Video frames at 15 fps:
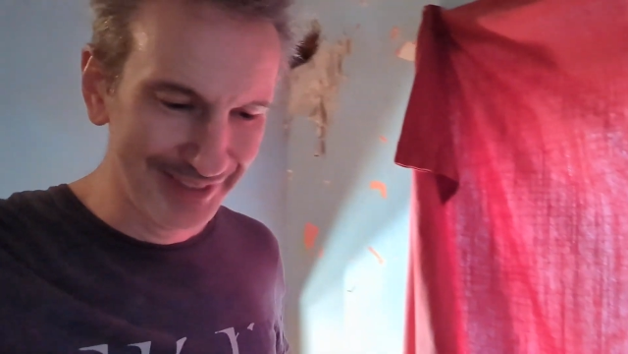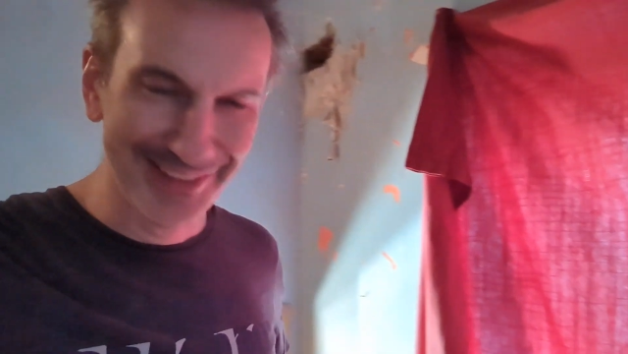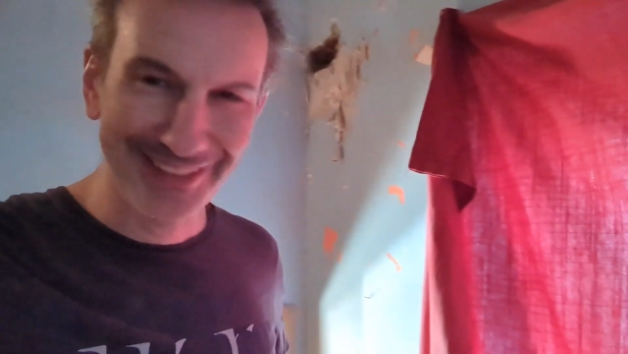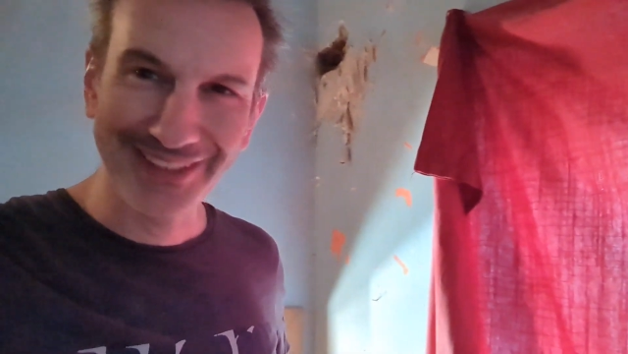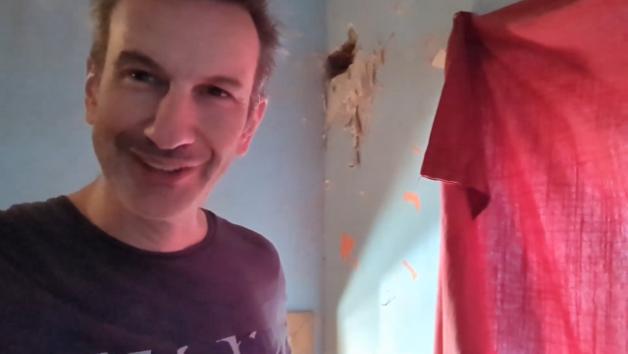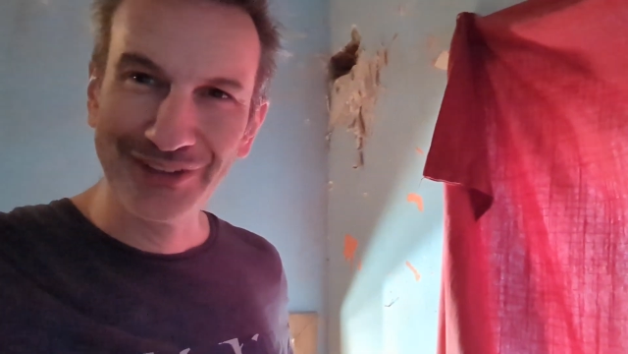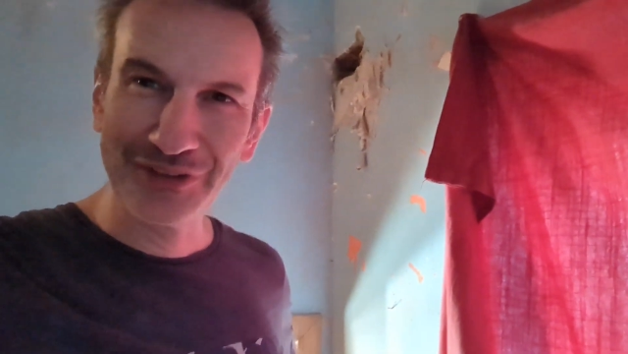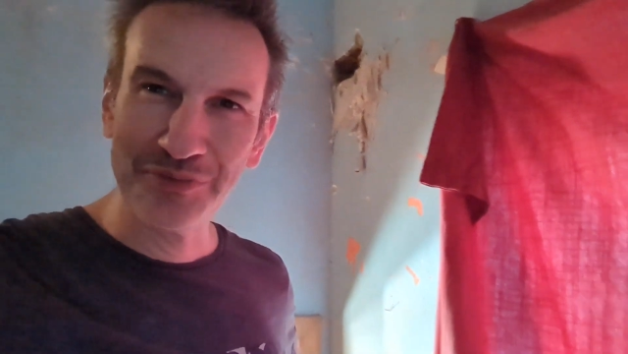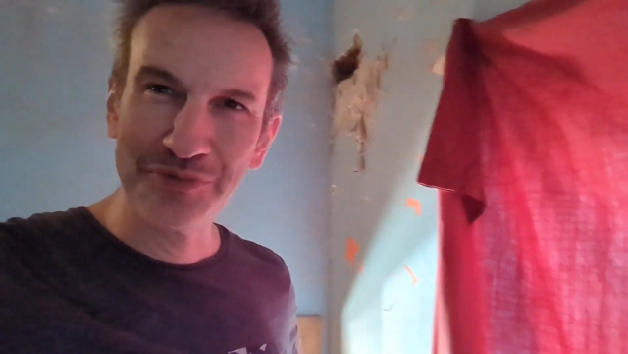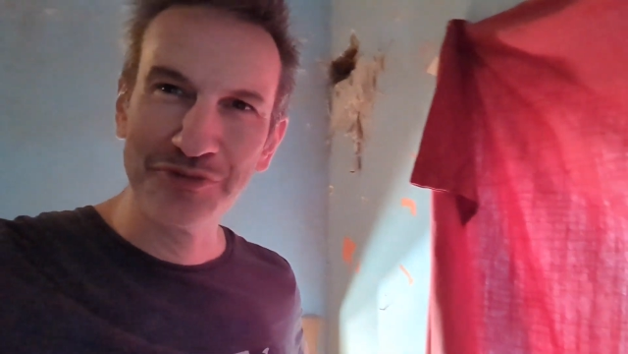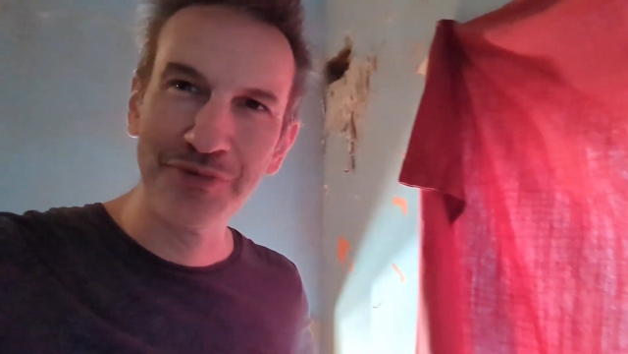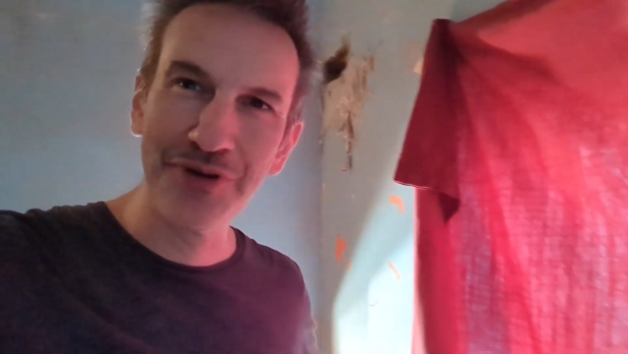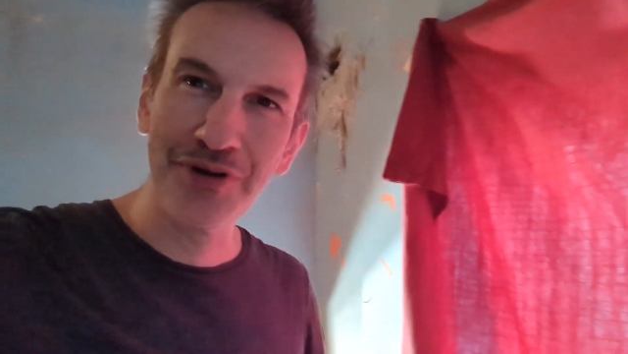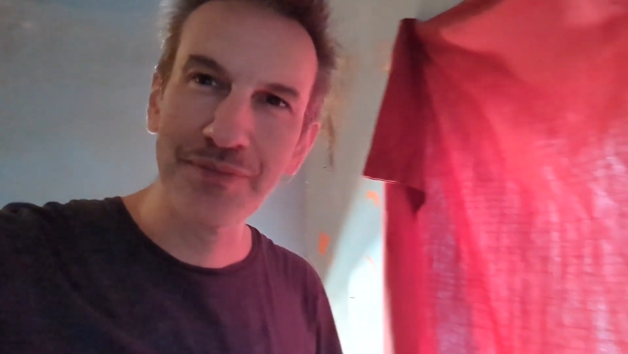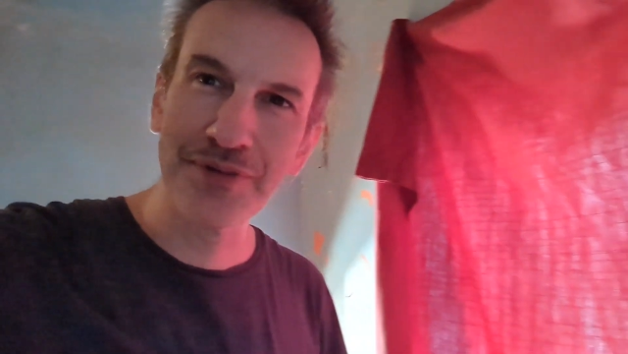détecteur de
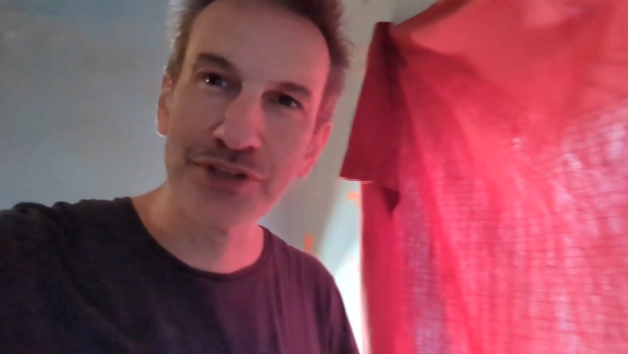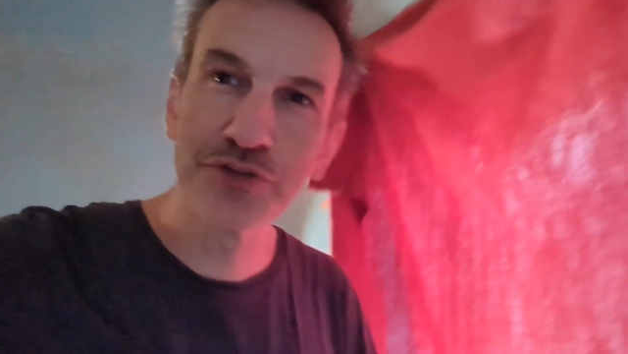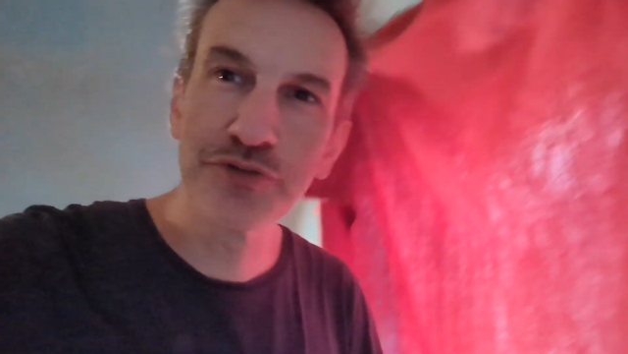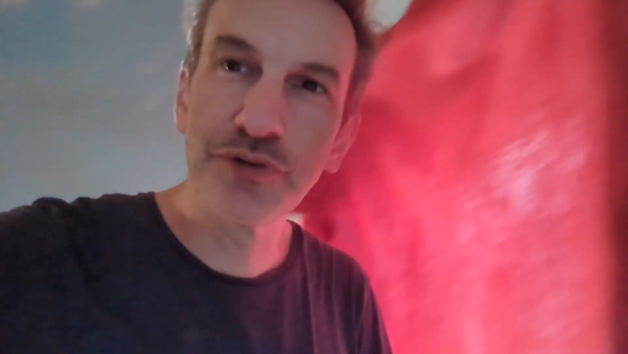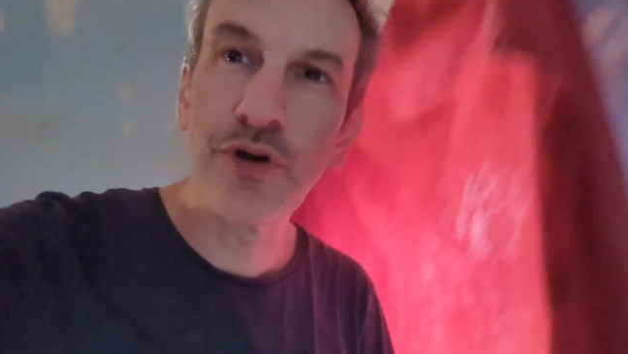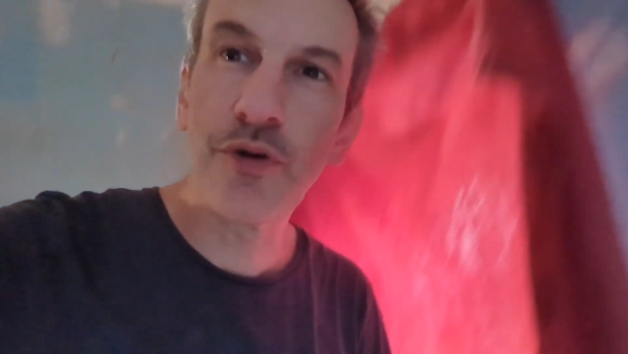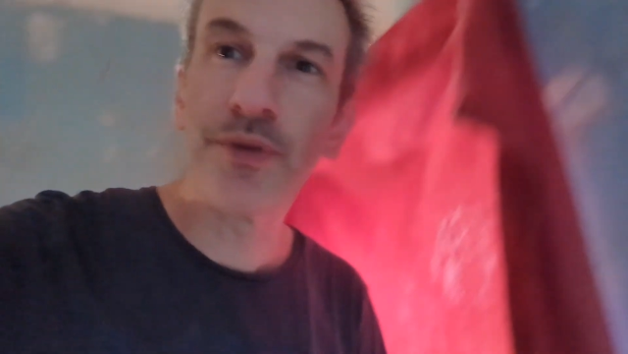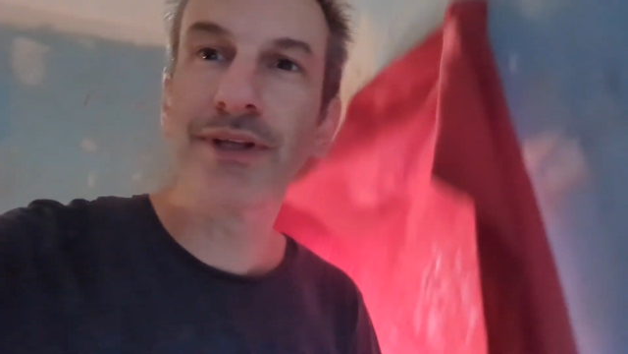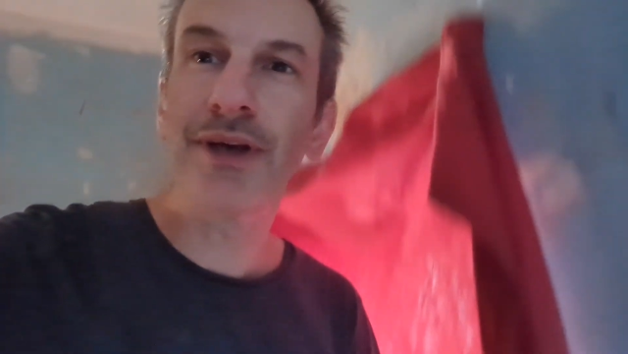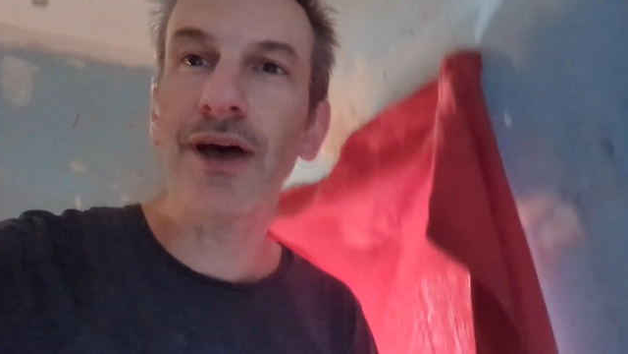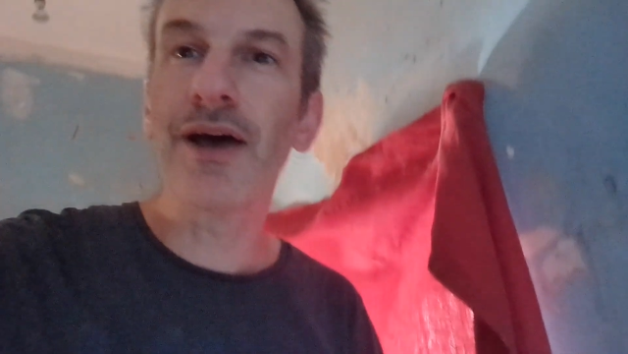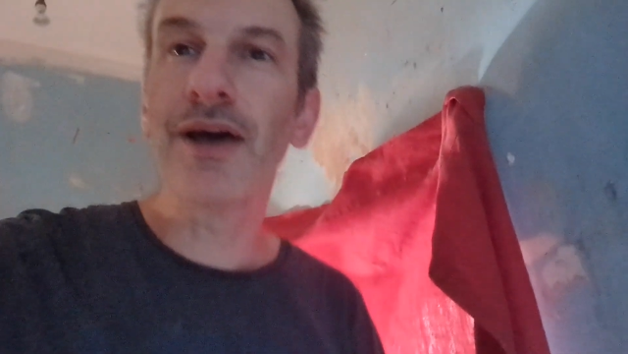mouvement, mais je voulais en mettre